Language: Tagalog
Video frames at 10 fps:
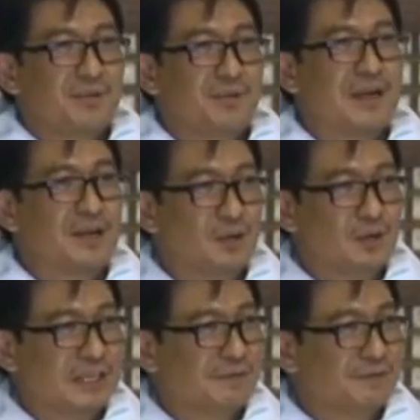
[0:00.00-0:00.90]
We are
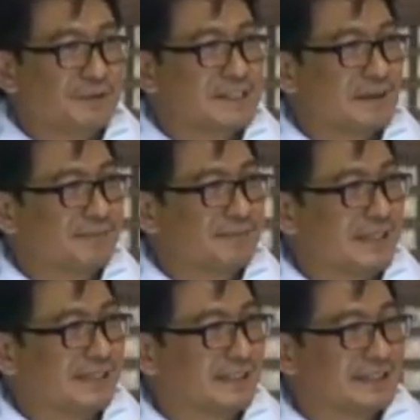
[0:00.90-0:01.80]
looking for
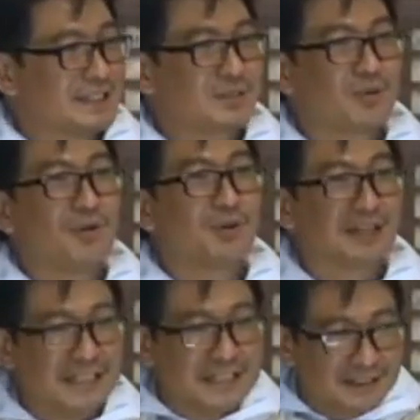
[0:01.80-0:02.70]
something that is
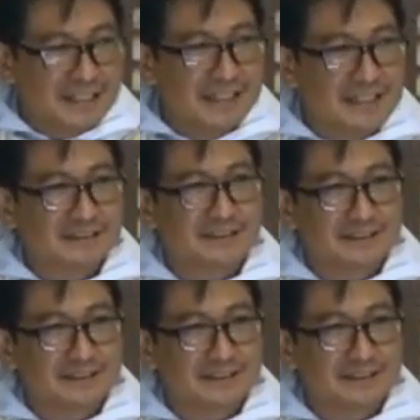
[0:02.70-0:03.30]
concretely